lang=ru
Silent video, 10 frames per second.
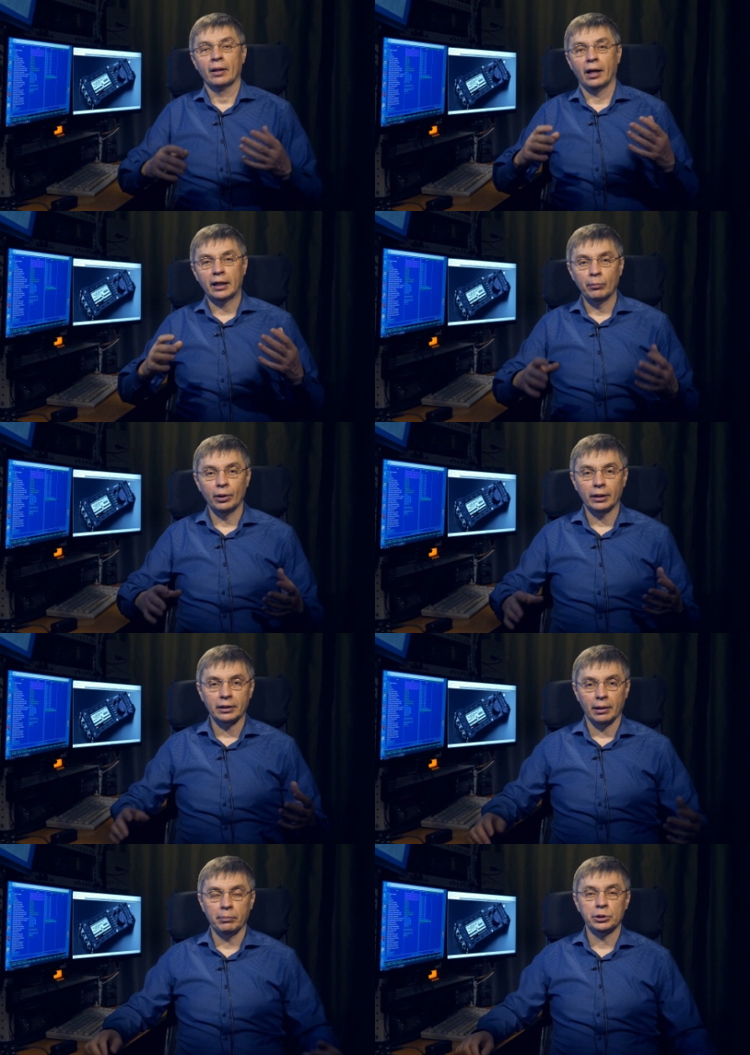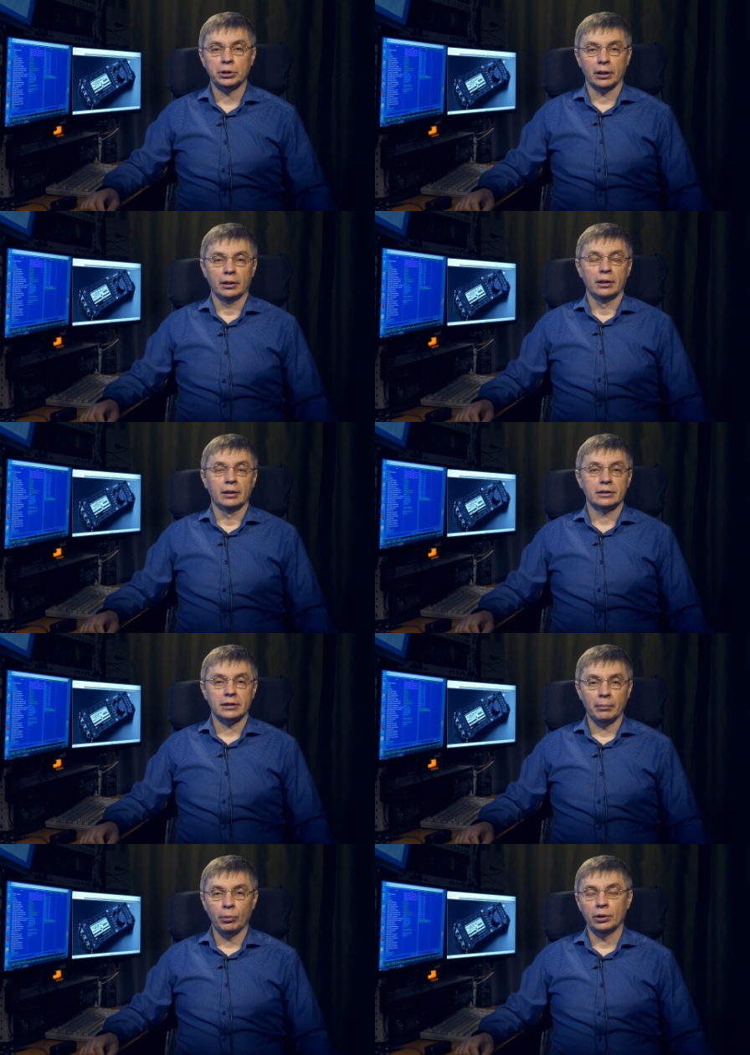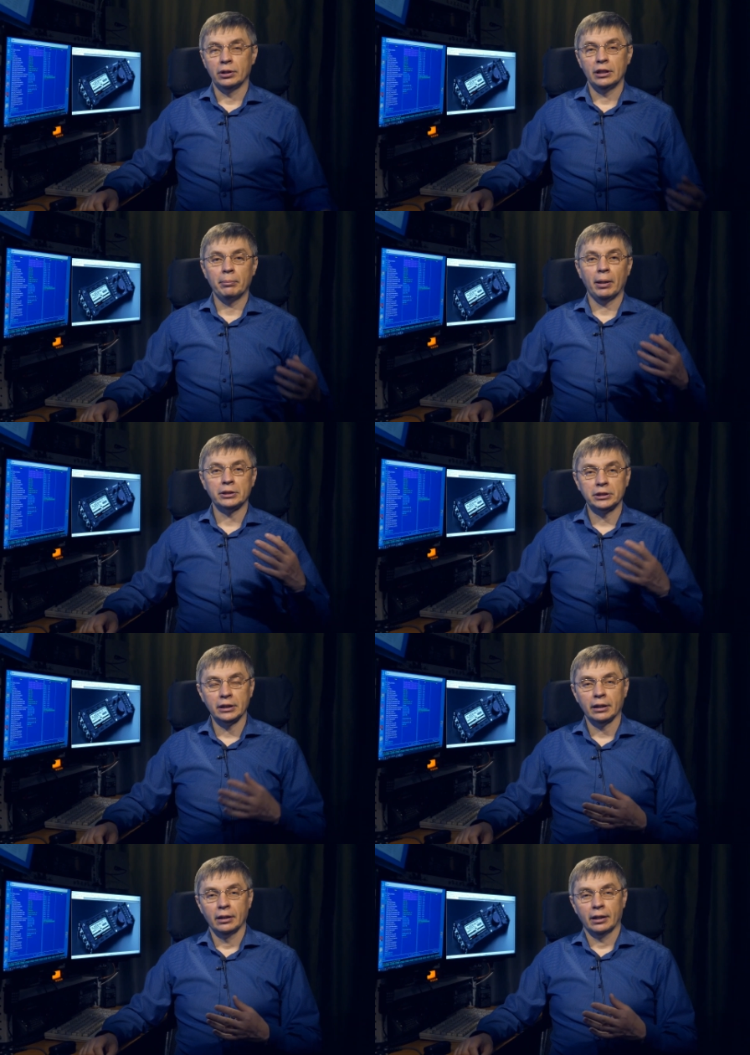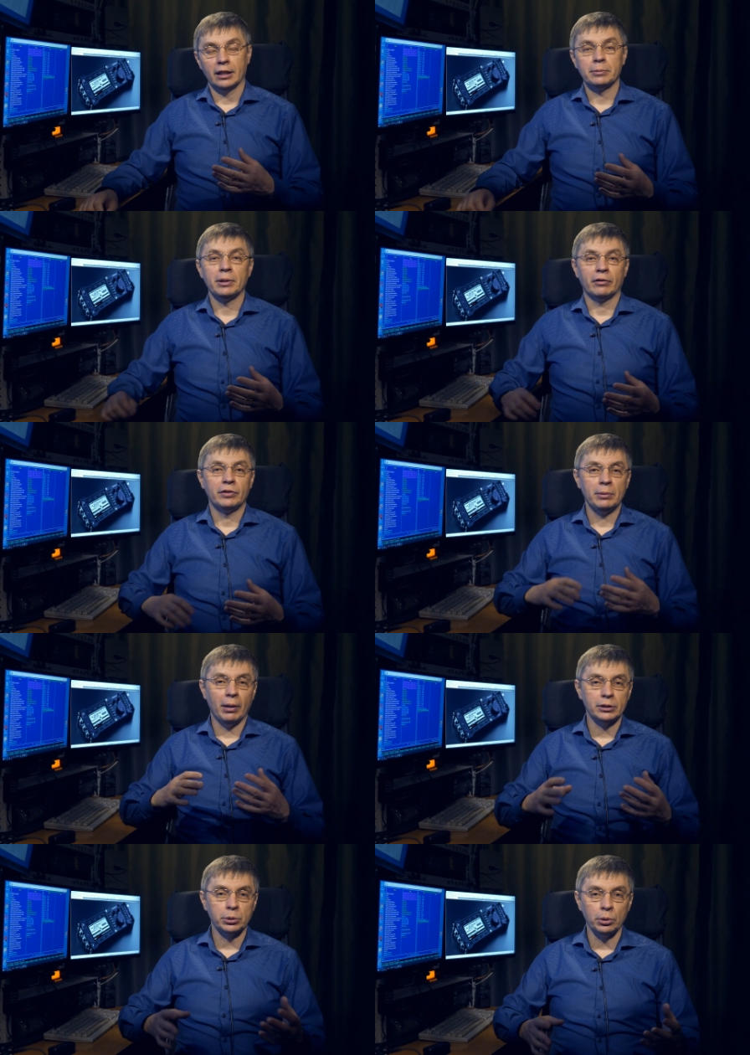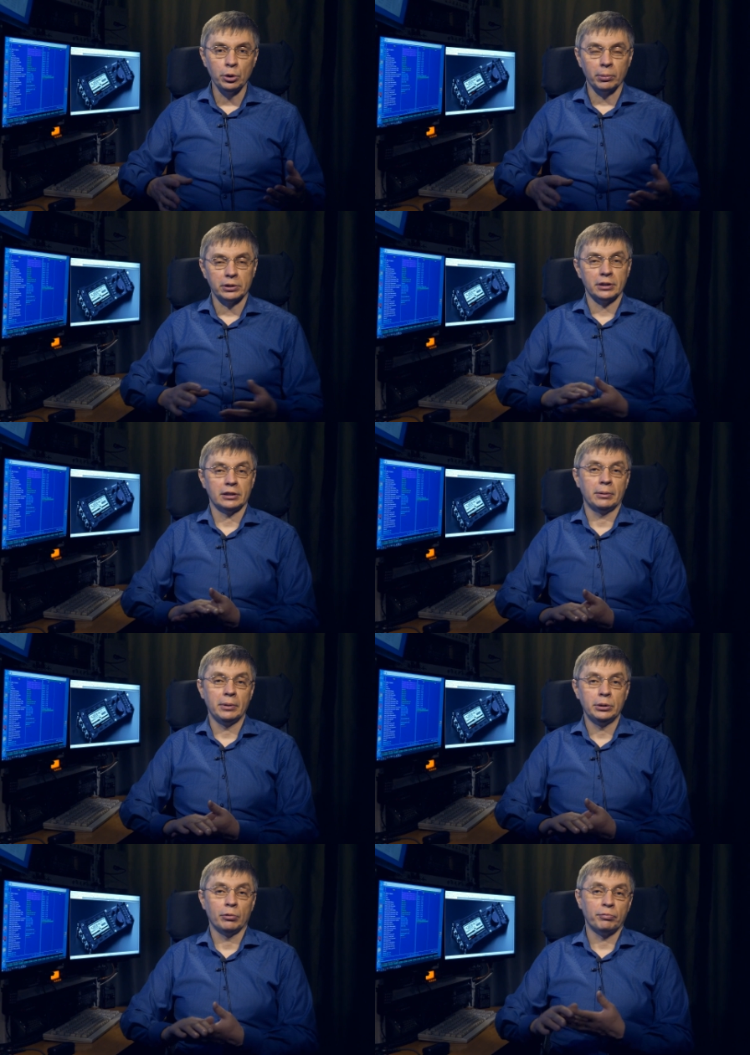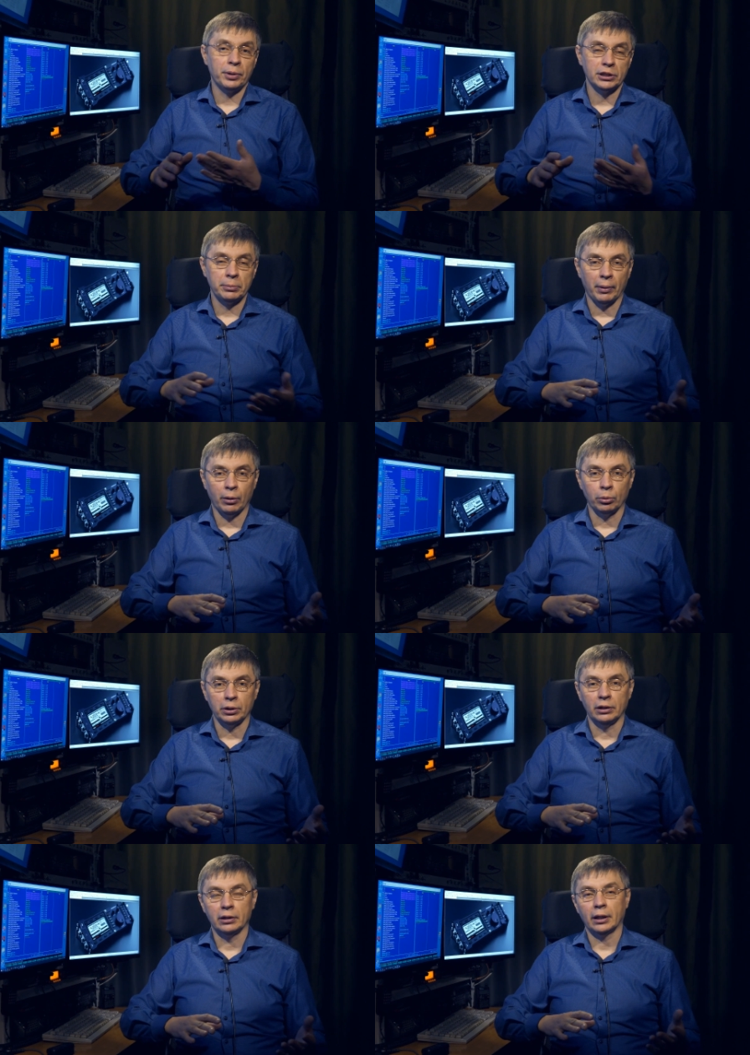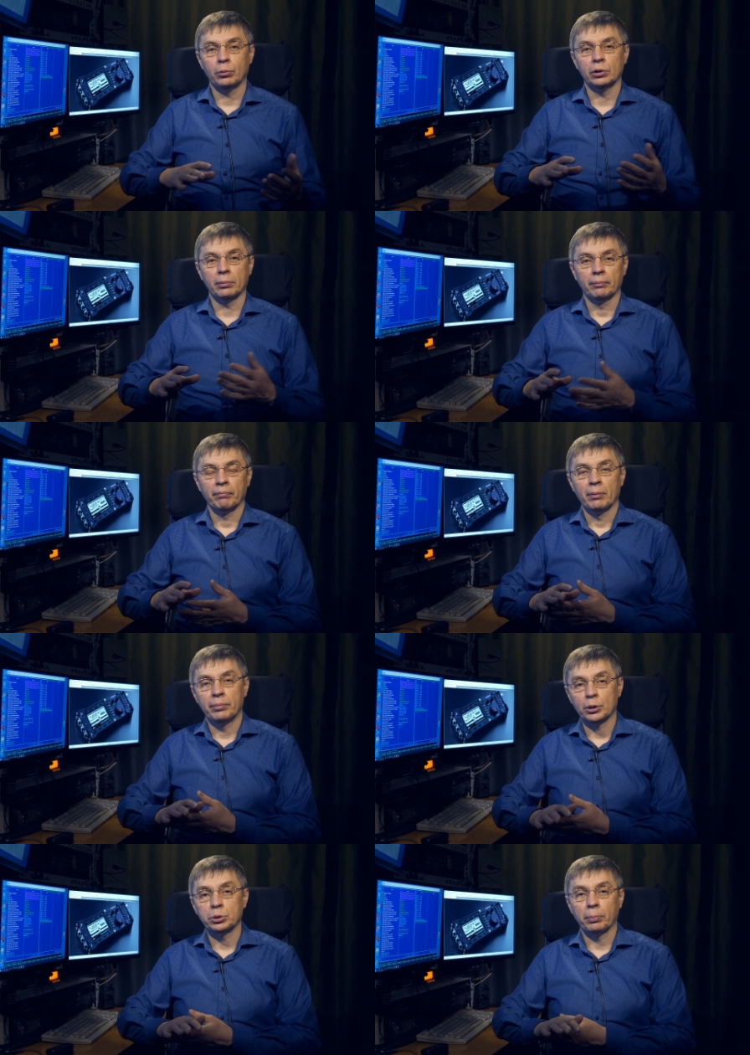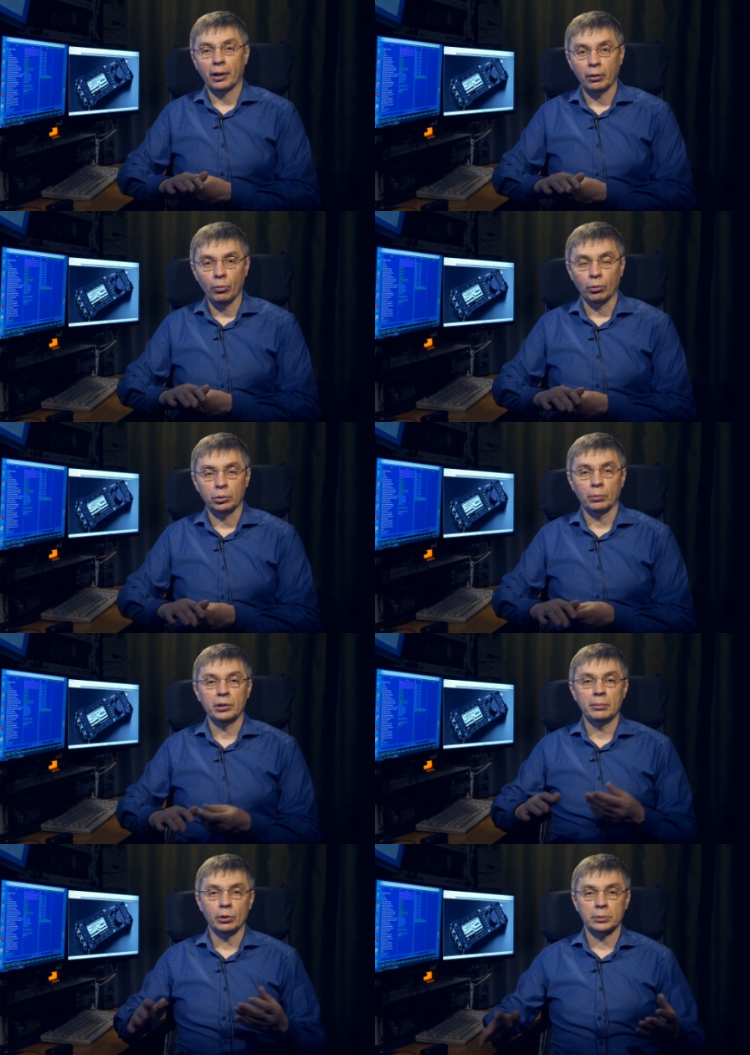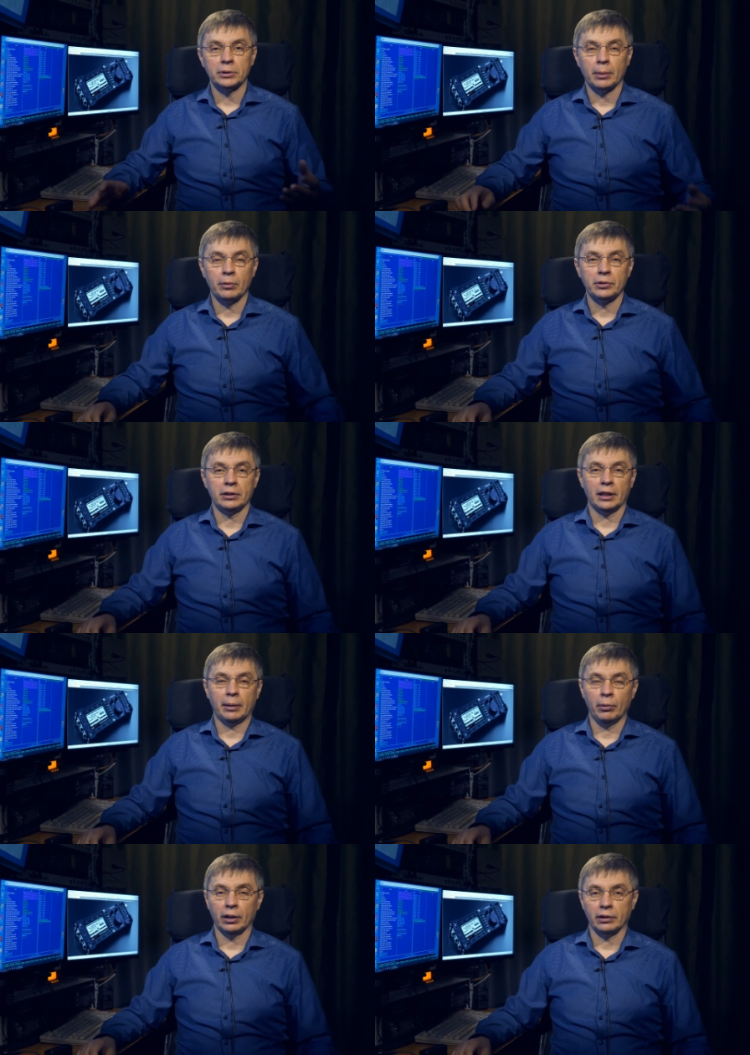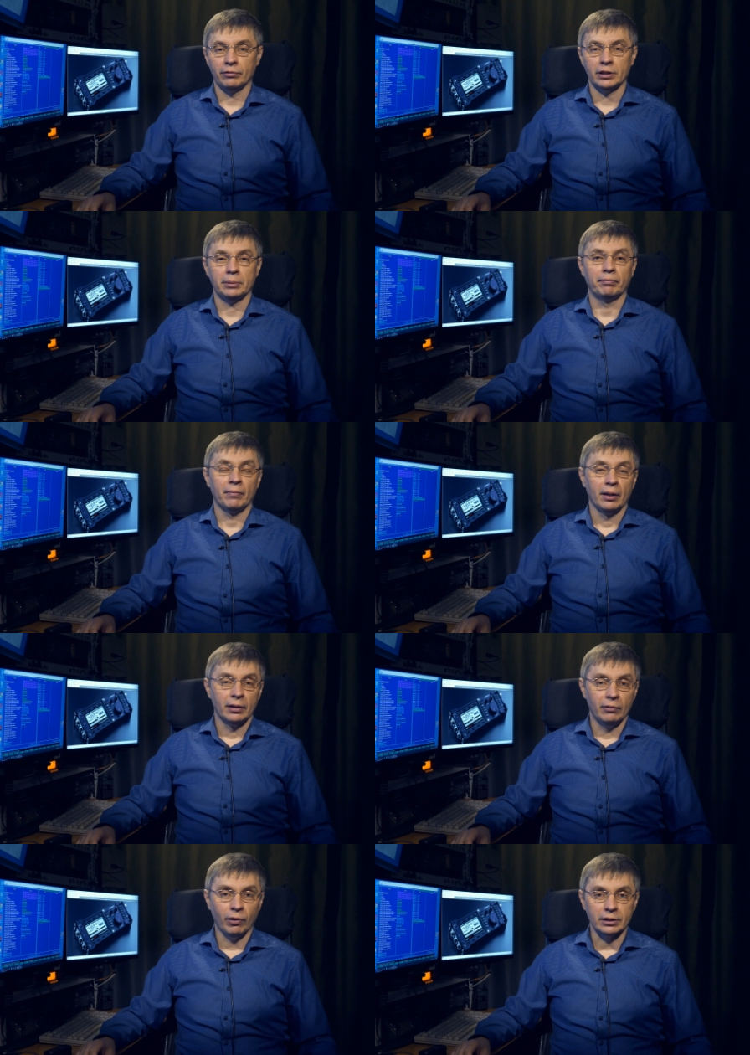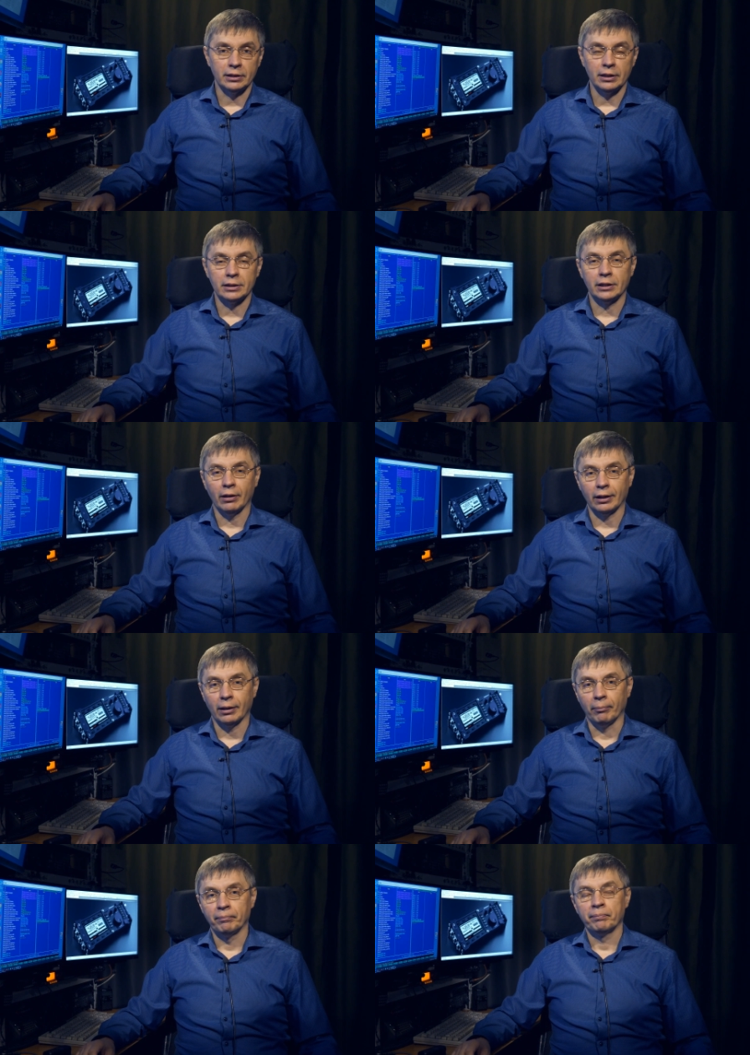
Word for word: аккумуляторы обычно с собой небольших размеров, небольшой емкости, если мы идем в пеший поход или на какую-то пешую прогулку, то мы не можем с собой взять аккумулятор весом 20-30 килограмм.